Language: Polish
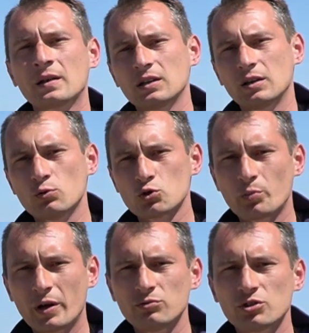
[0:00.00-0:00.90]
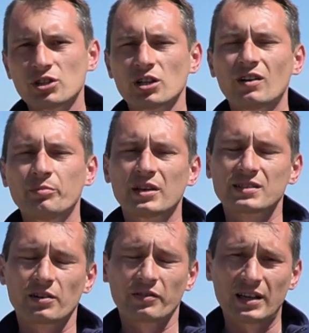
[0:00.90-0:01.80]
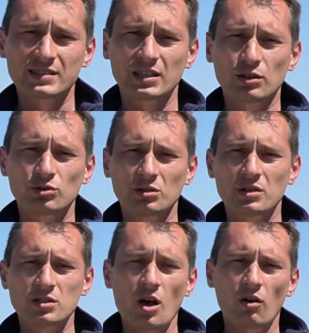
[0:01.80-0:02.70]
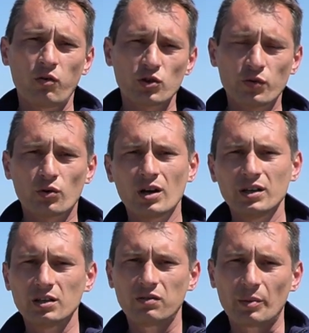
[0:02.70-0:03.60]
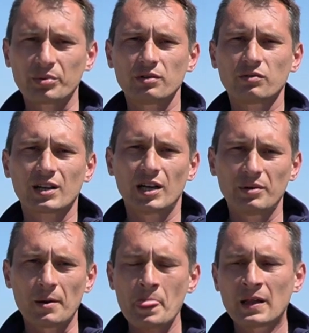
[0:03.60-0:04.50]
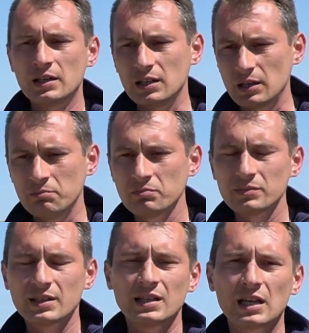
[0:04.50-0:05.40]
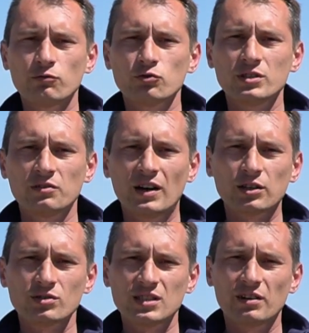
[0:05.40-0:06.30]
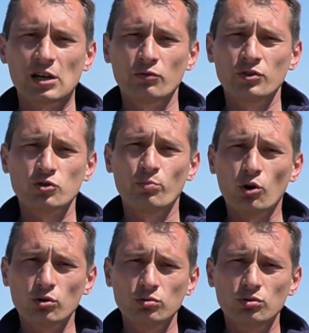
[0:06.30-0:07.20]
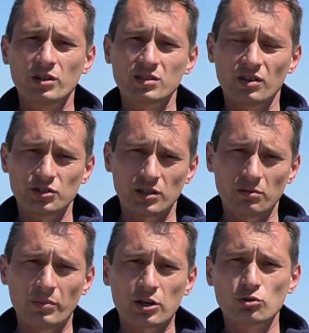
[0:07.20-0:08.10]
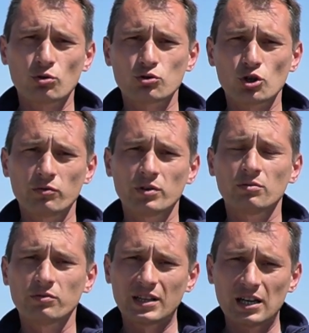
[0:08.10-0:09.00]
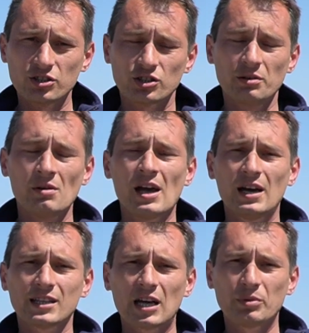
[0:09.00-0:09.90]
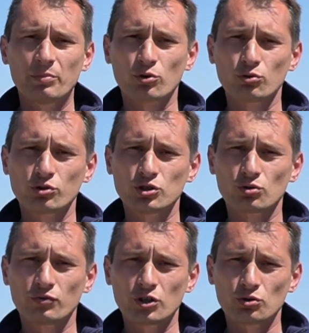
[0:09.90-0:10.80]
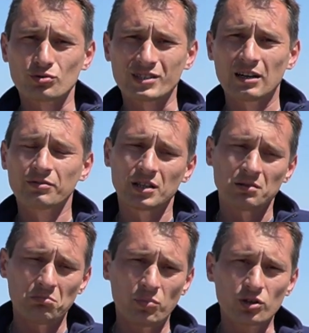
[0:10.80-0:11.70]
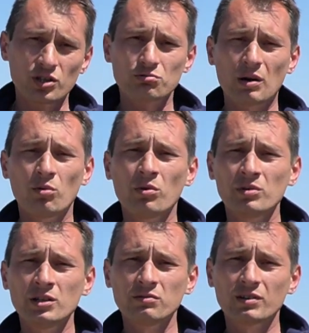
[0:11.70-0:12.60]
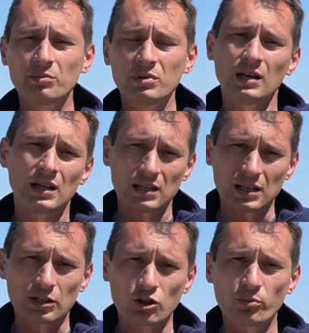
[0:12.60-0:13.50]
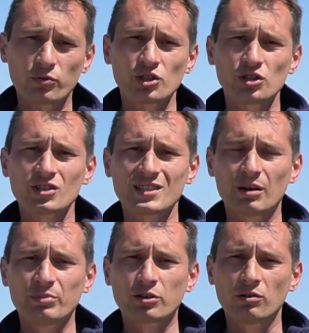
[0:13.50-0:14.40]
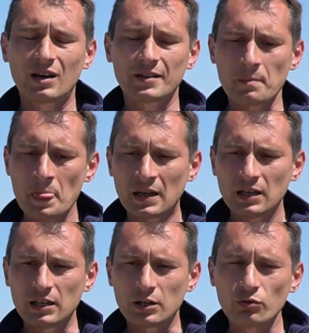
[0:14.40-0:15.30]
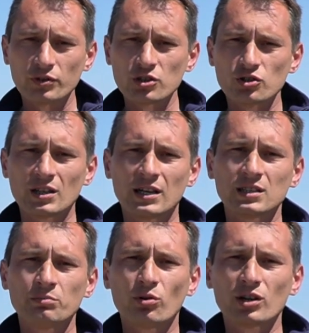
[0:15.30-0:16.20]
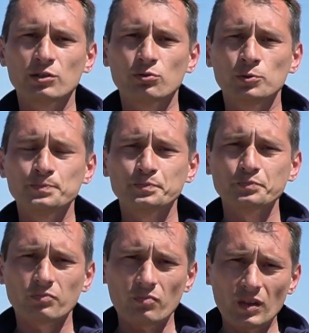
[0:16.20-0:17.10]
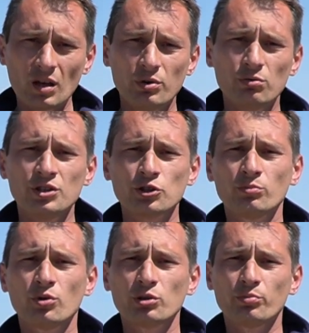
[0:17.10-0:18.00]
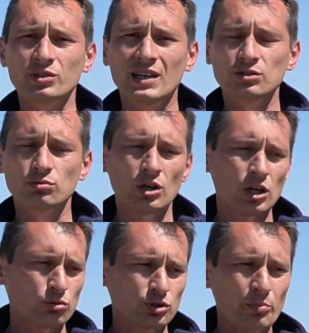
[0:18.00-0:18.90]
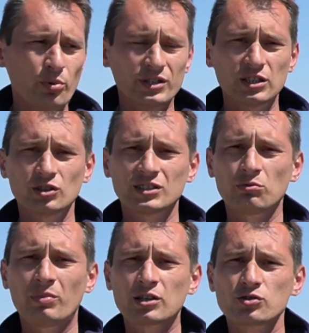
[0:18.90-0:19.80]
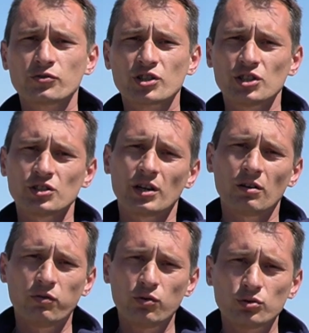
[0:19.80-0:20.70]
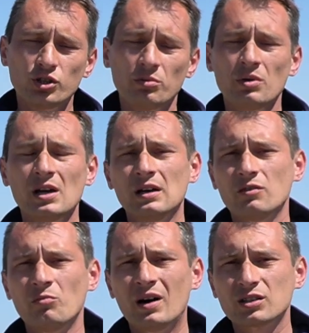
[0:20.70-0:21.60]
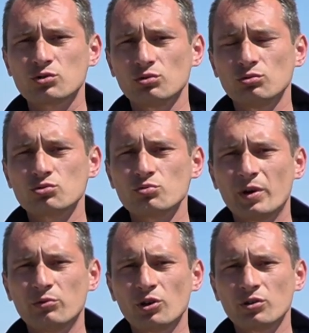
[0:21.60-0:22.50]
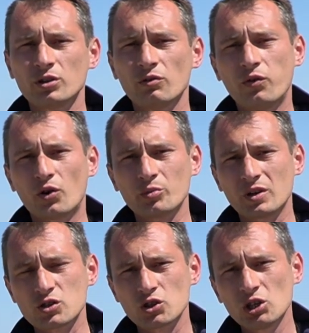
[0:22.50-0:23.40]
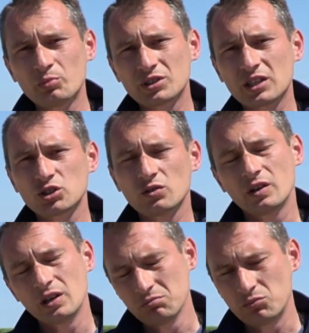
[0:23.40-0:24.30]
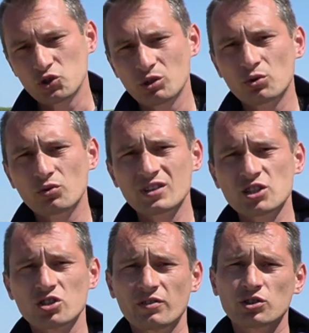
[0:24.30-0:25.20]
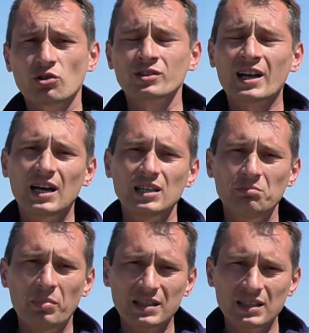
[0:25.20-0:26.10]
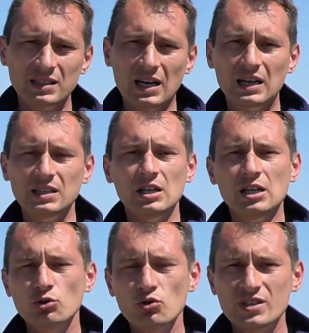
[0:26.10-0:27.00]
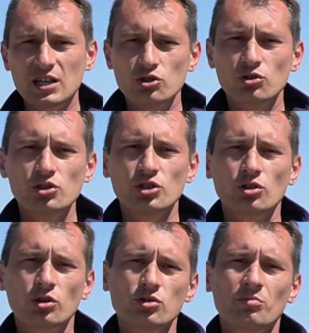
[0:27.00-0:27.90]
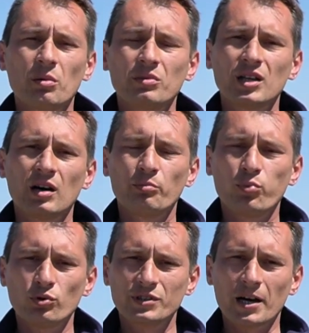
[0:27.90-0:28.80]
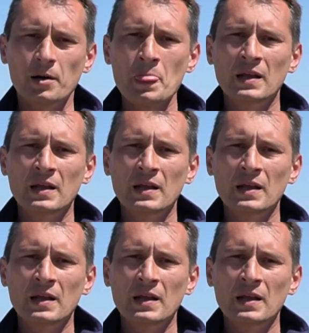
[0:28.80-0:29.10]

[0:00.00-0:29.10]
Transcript: e, uzupełnić te dwa pierwiastki, którym jest fosfor i wapń w glebie. E, ten nawóz de facto zawiera również bor, który jest właśnie bardzo kluczowy w dalszej etapie produkcji również truskawki. Bor jest słabo mobilny w glebie, dlatego był wcześniej zaaplikowany. E, również na tym poletku były niedobory potasu. Tutaj potas został bardzo wcześnie w lutym, w marcu uzupełniony w formie soli potasowej. Możemy również zastosować konkali, patent kali. To już w zależności to, co mamy na punktach.